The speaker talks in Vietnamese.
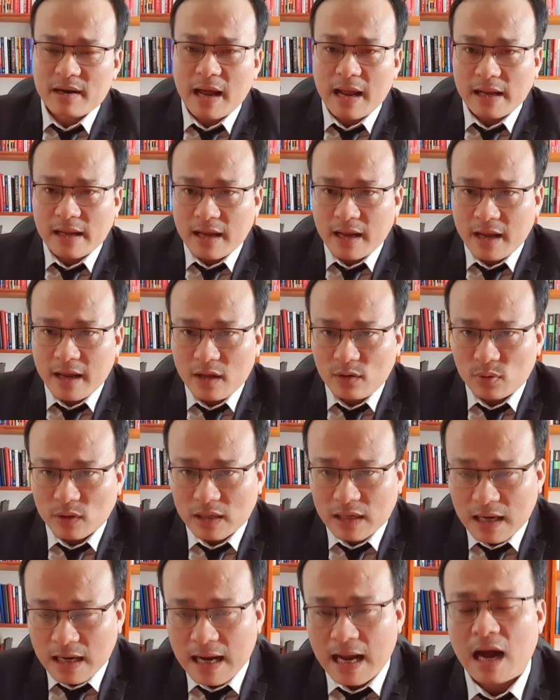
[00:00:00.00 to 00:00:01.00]
đại kỹ thuật
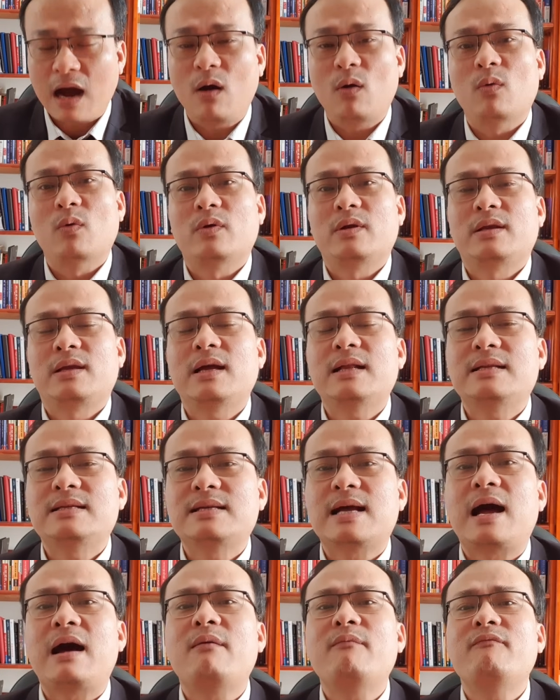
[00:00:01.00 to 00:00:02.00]
cao chất
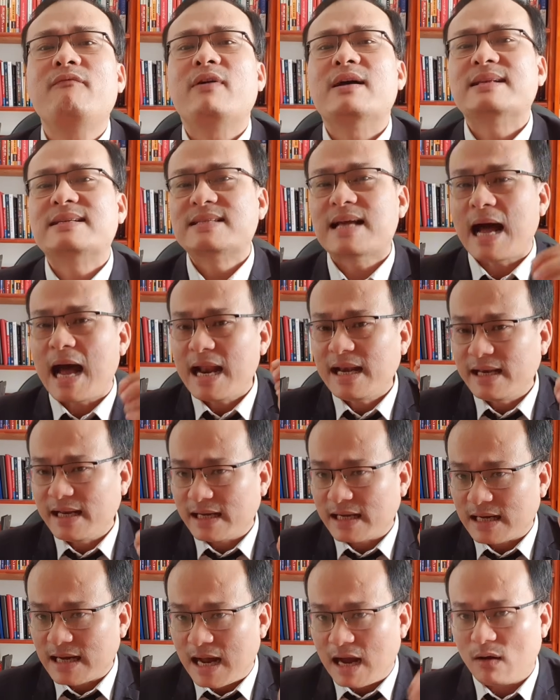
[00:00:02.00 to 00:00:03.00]
xám và giá
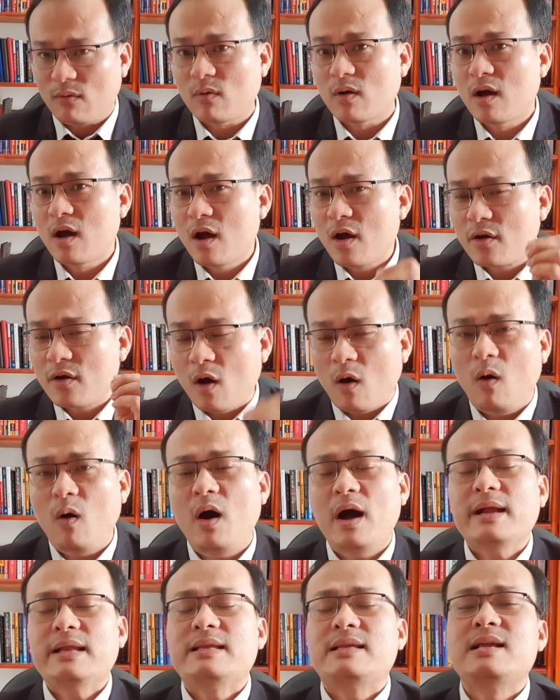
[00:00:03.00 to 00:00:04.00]
trị cao
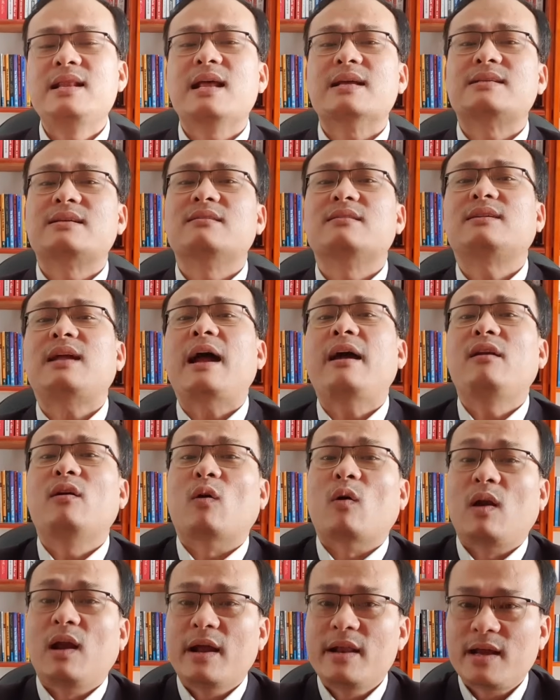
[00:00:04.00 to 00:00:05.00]
đó chính là sự thay
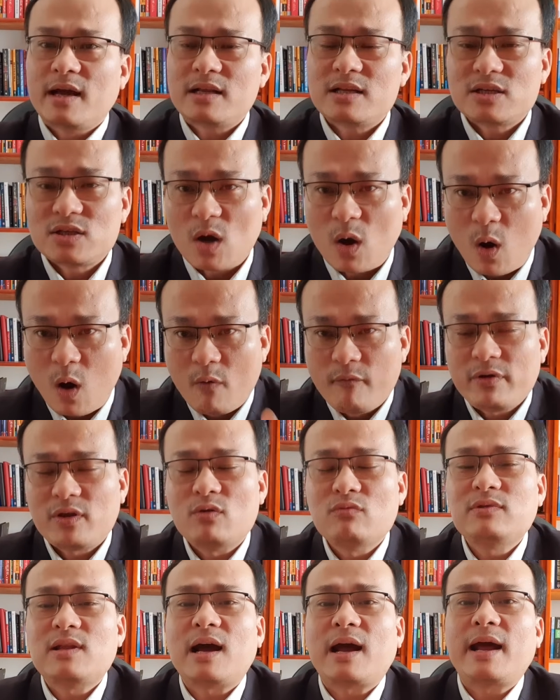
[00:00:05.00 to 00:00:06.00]
đổi lớn nhất so với
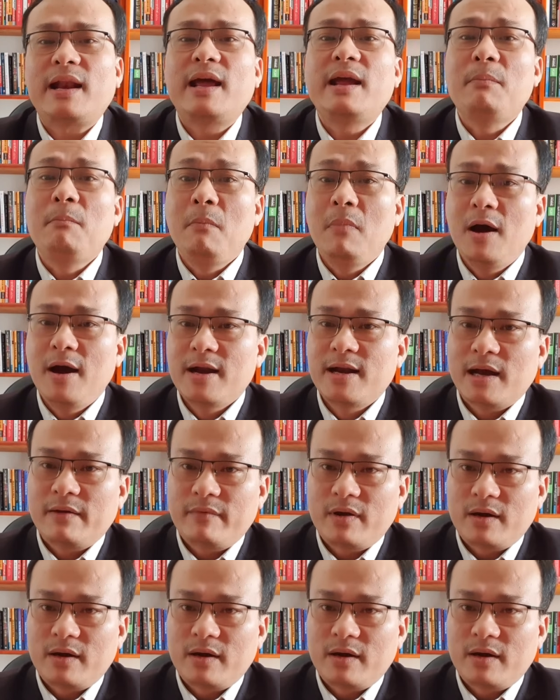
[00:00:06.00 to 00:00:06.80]
chúng ta cái đây 10 năm